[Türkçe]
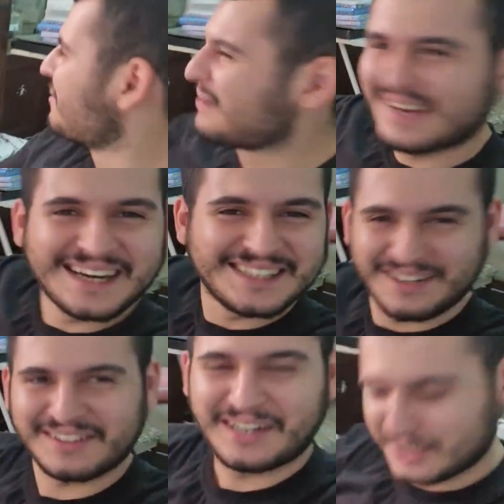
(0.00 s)
hemen karşı
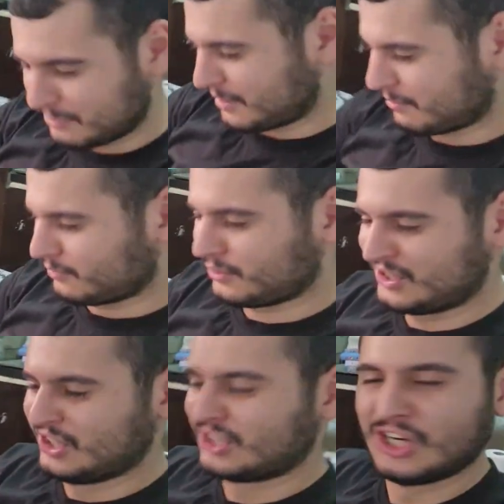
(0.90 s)
tarafta kardeşim onun
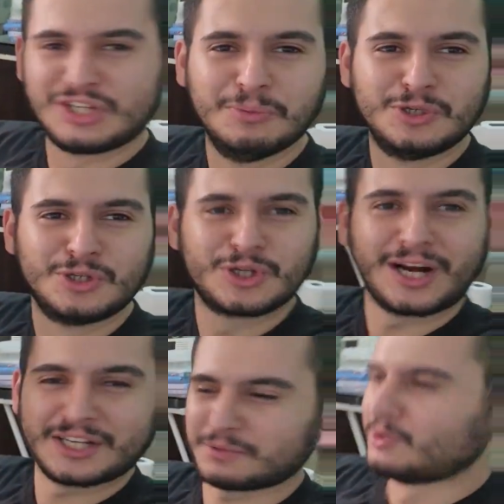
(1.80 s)
streçimiz düşüyor
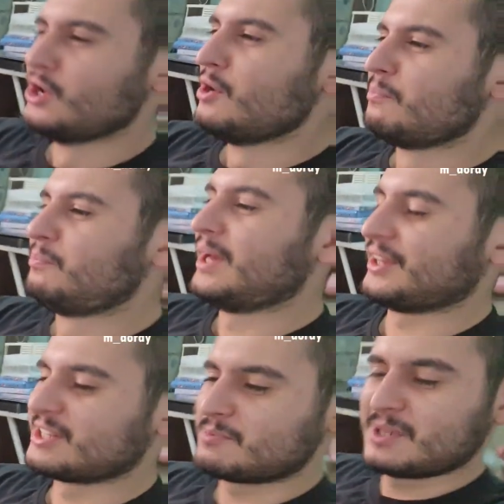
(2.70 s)
kardeşim.
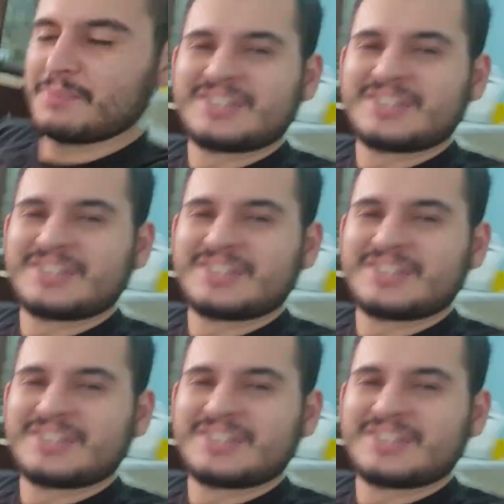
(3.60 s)
Yalnız bize bir